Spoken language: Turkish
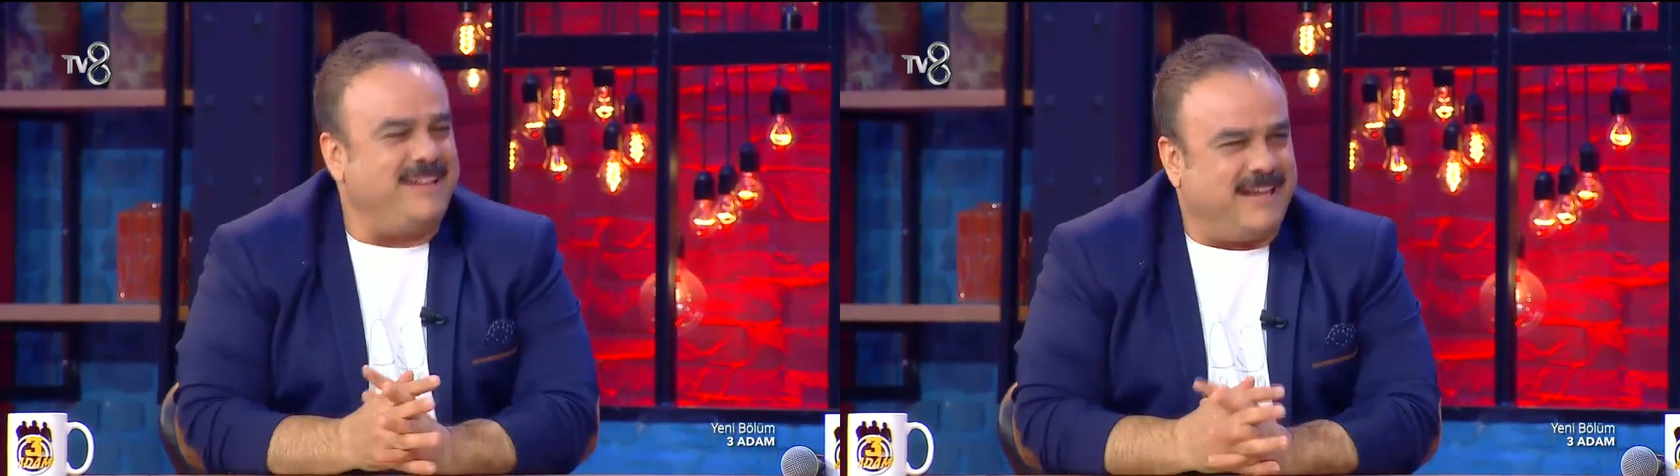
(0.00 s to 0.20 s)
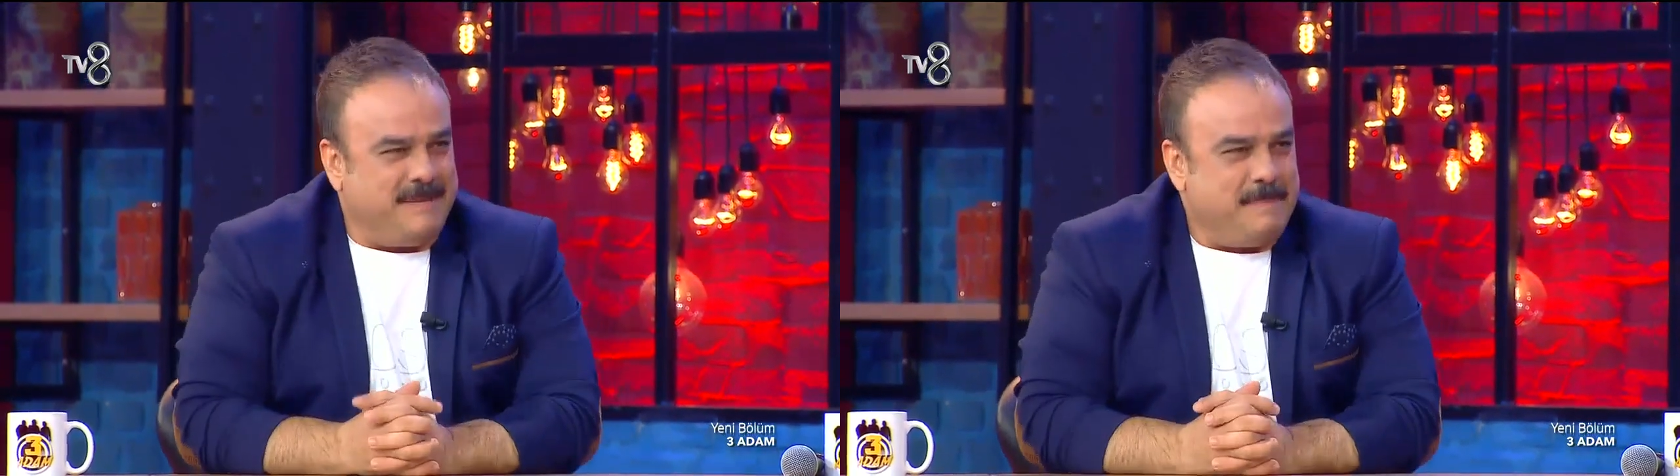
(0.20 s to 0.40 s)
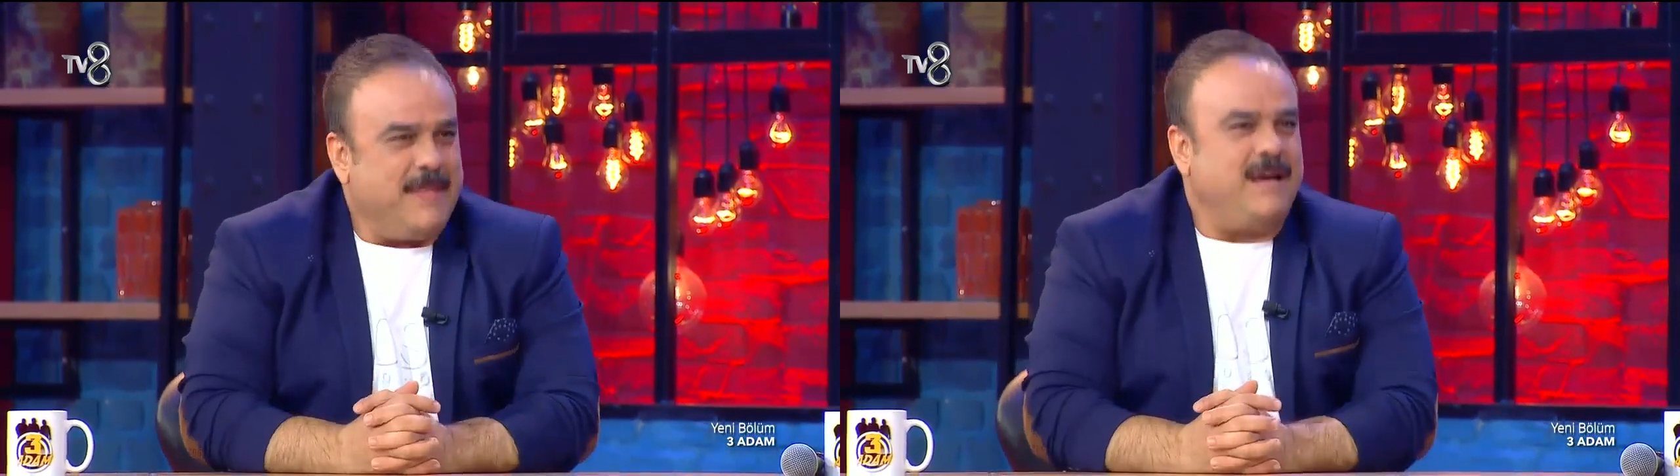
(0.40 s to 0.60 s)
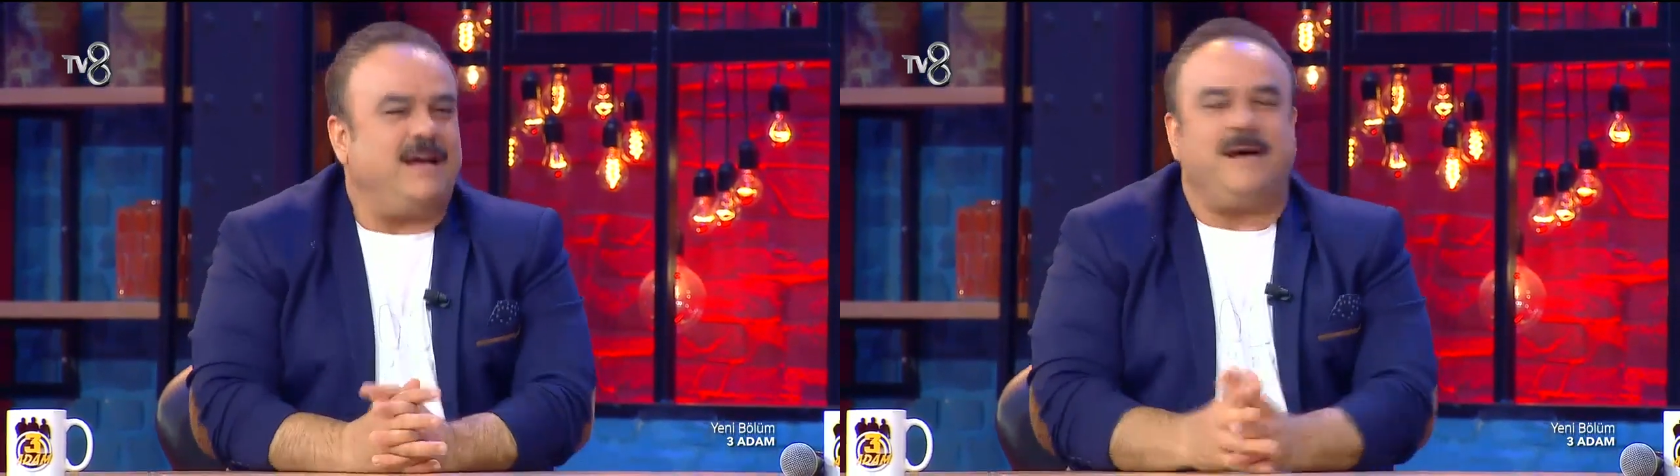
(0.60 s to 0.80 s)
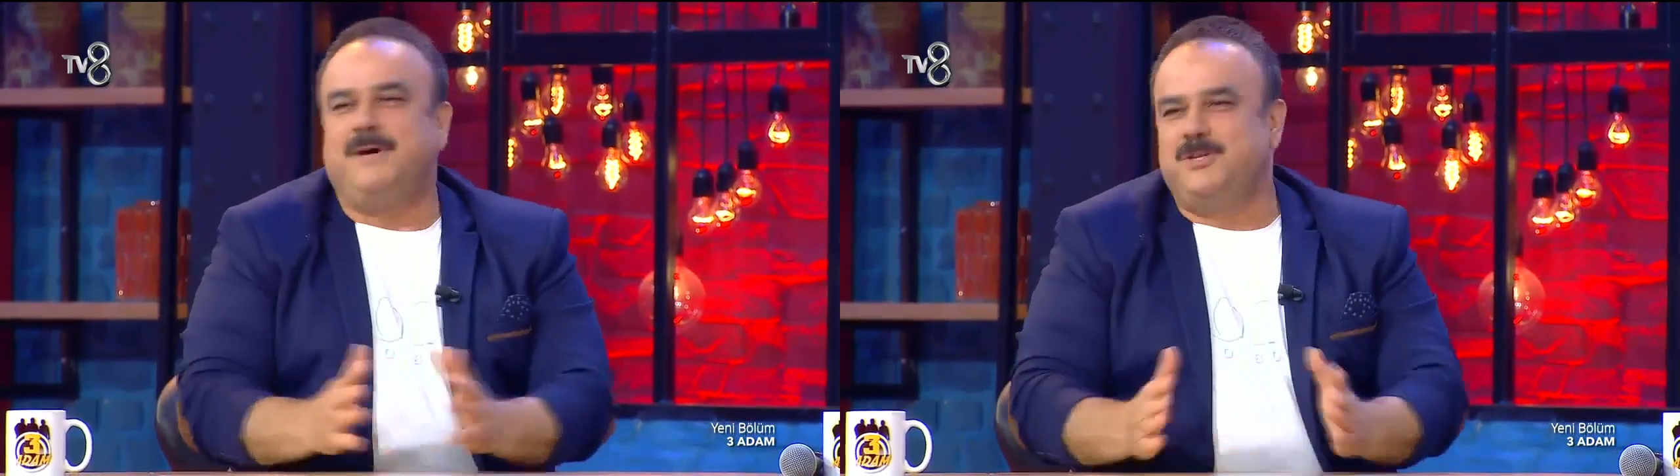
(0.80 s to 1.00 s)
vallahi
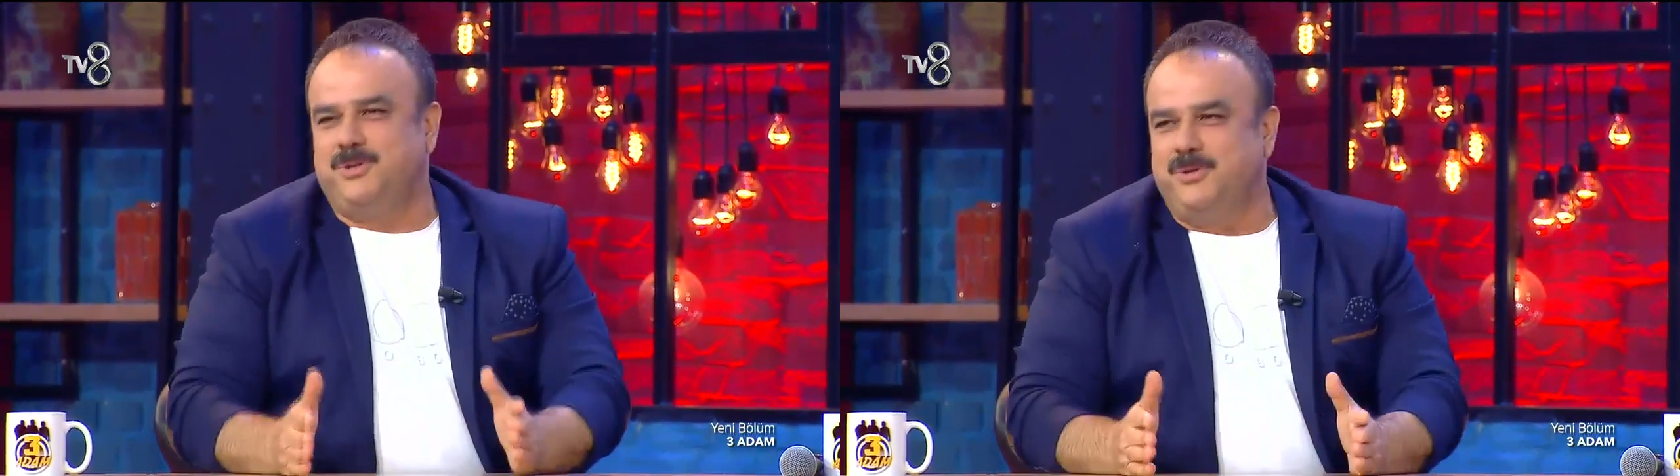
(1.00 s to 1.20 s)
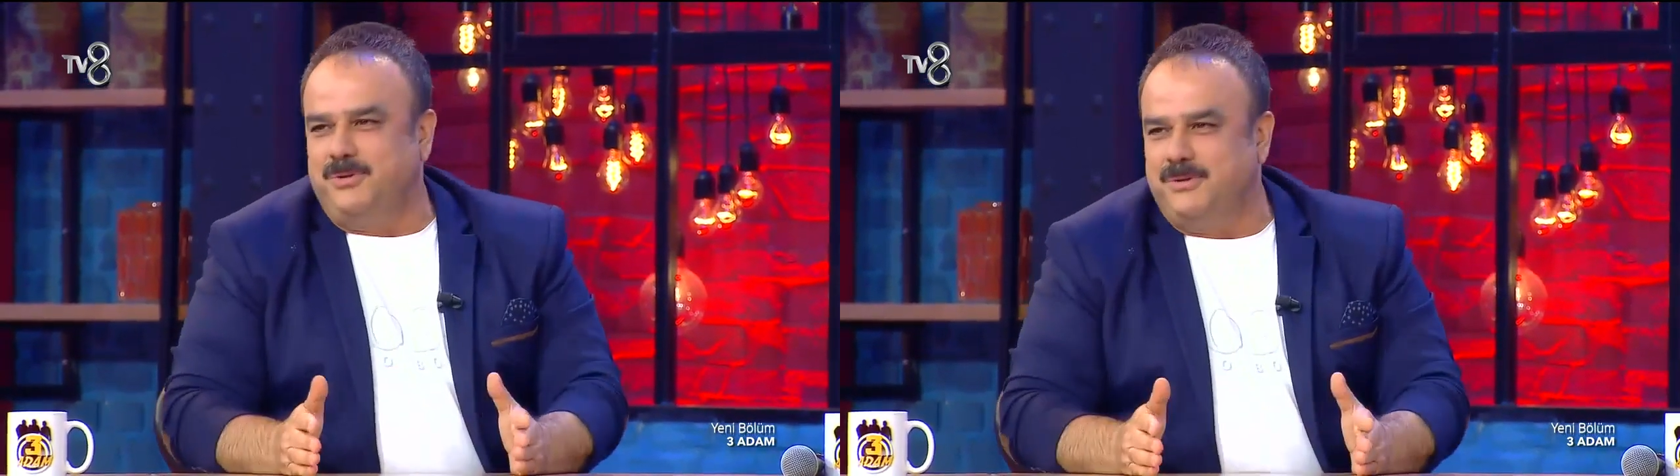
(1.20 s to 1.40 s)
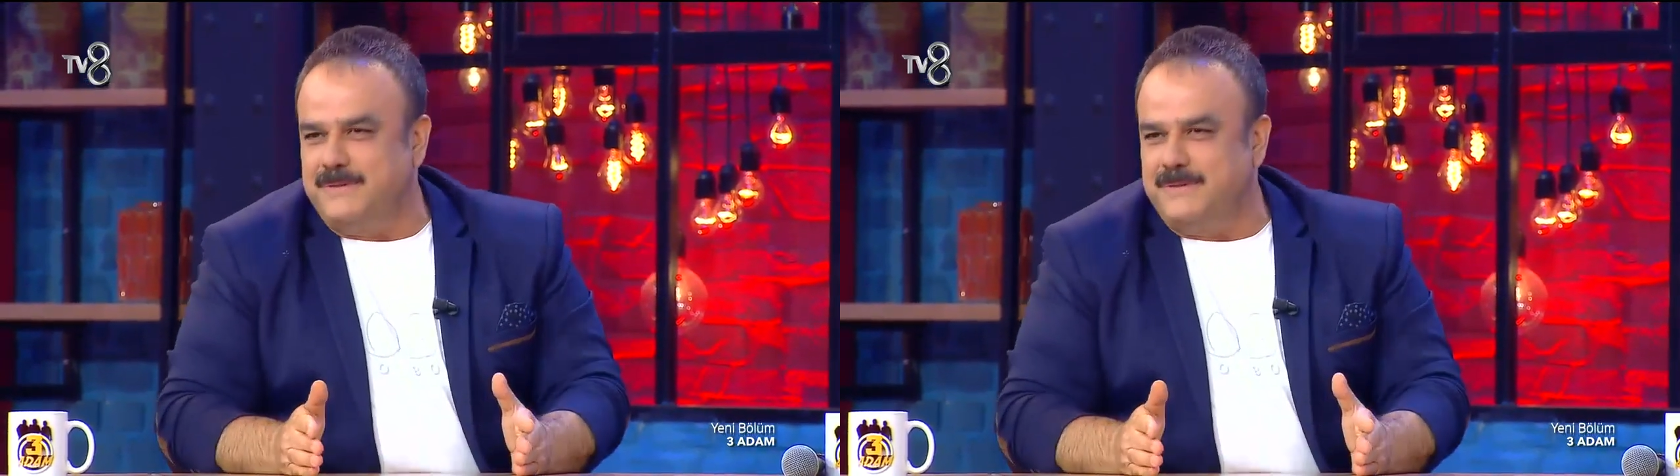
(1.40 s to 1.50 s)
ama şunu